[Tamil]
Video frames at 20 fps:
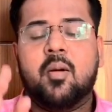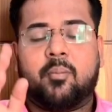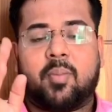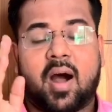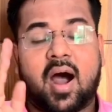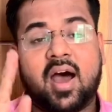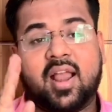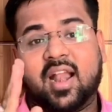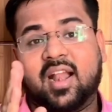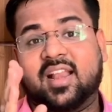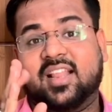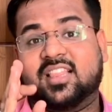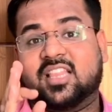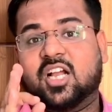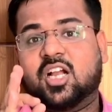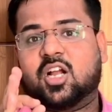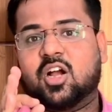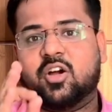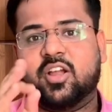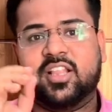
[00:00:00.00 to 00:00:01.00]

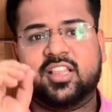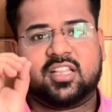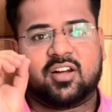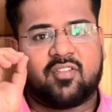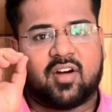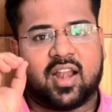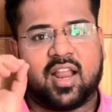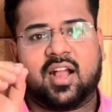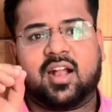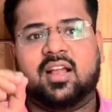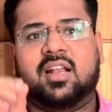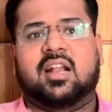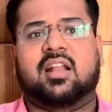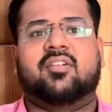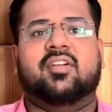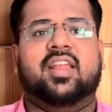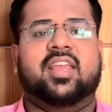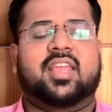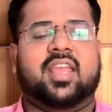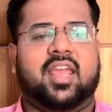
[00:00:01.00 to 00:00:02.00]
பாராட்டத்தக்க இந்த வழக்கு
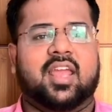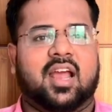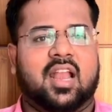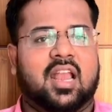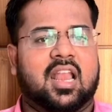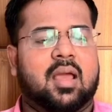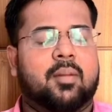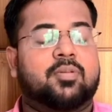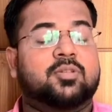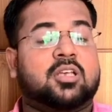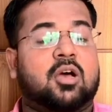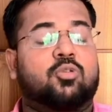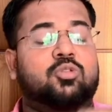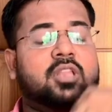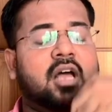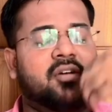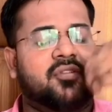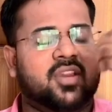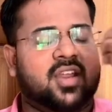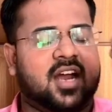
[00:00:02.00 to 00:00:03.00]
நடவடிக்கைகளில்
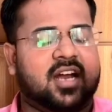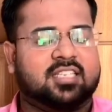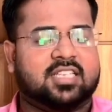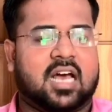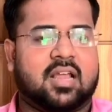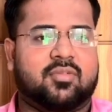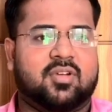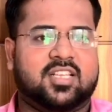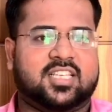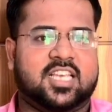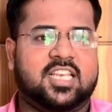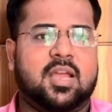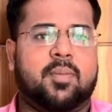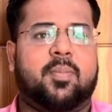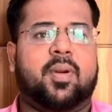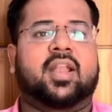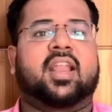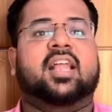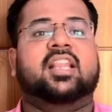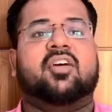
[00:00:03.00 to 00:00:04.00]
சவுத் ஆப்பிரிக்கா சார்பில்
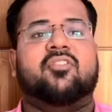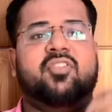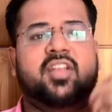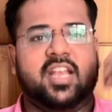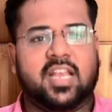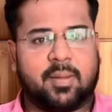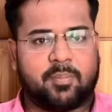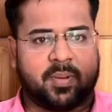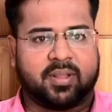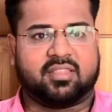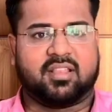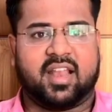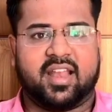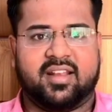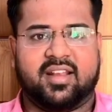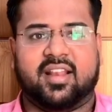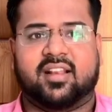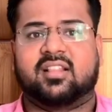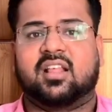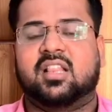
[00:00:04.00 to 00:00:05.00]
செய்யப்பட்ட அந்த விண்ணப்பத்தில்
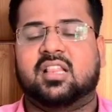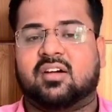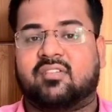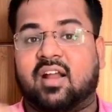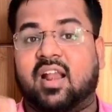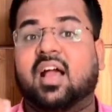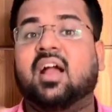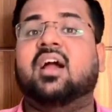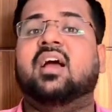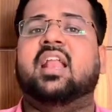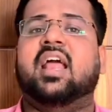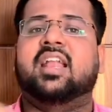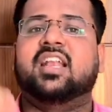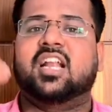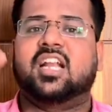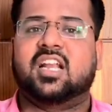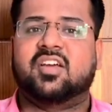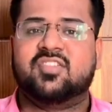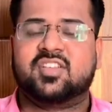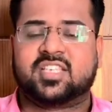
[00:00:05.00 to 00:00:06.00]
என்ன இருந்தது இந்த வழக்கில்
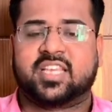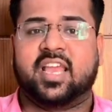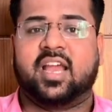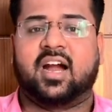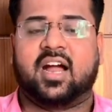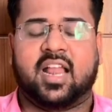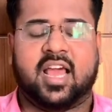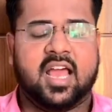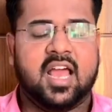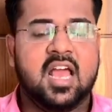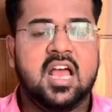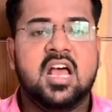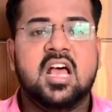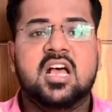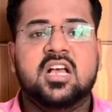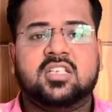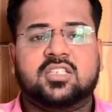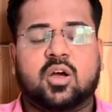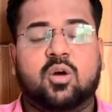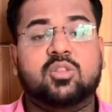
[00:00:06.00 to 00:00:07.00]
என்னென்ன விஷயங்களை
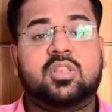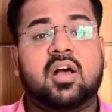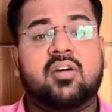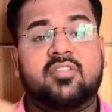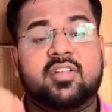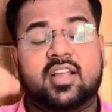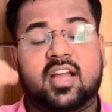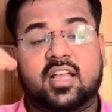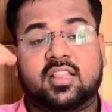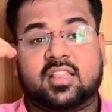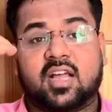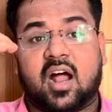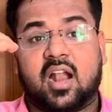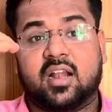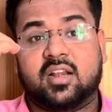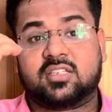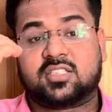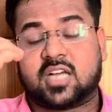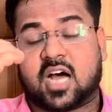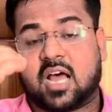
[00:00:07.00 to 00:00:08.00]
சவுத் ஆப்பிரிக்கா
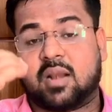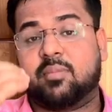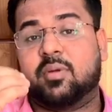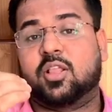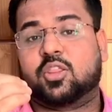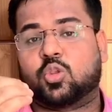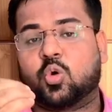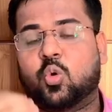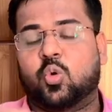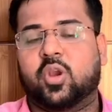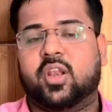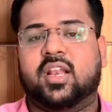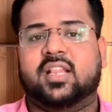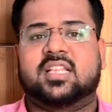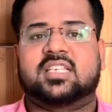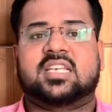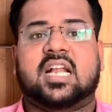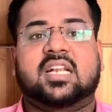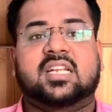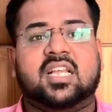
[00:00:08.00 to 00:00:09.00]
தான் சார்பில் தோன்றின
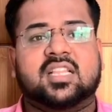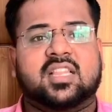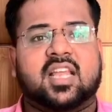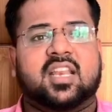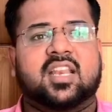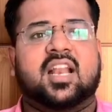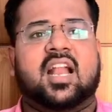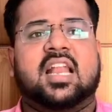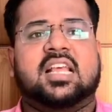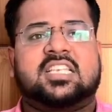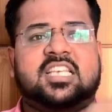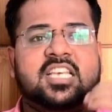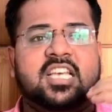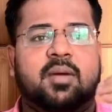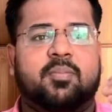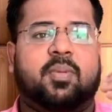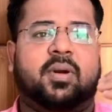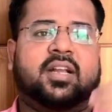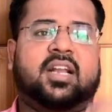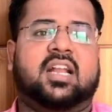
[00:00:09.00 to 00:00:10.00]
இந்த சட்டத்தரணியால்
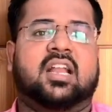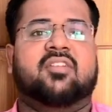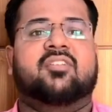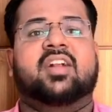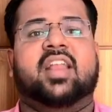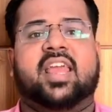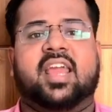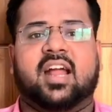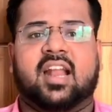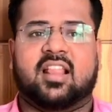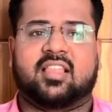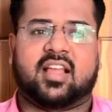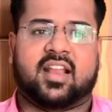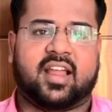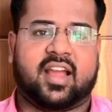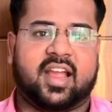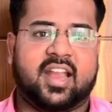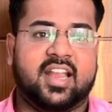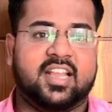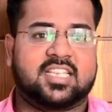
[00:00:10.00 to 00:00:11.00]
செய்யப்பட்ட அந்த விடயங்களை தான்
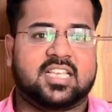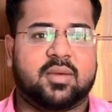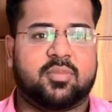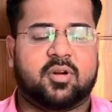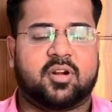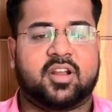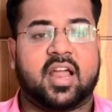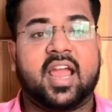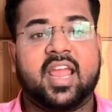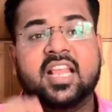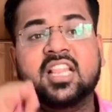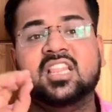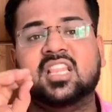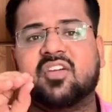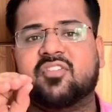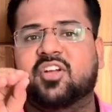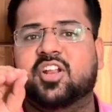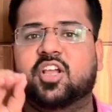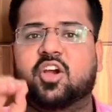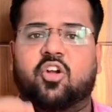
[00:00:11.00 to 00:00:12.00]
நாங்கள் என்ன செய்யறோம்னா இந்த
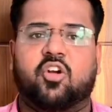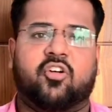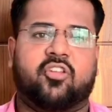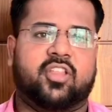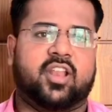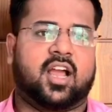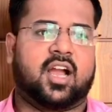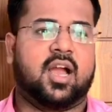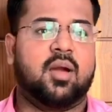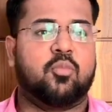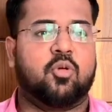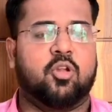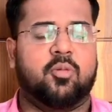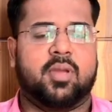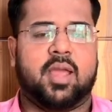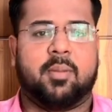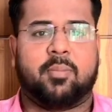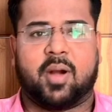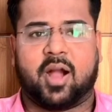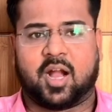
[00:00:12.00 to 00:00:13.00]
வீடியோவில் வந்து நாங்கள்
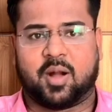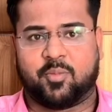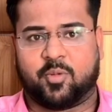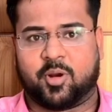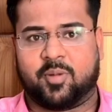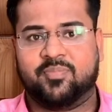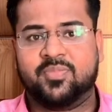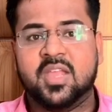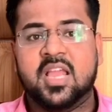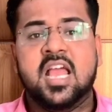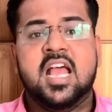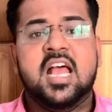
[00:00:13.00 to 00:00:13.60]
முழுமையாக பார்க்க போகிறோம்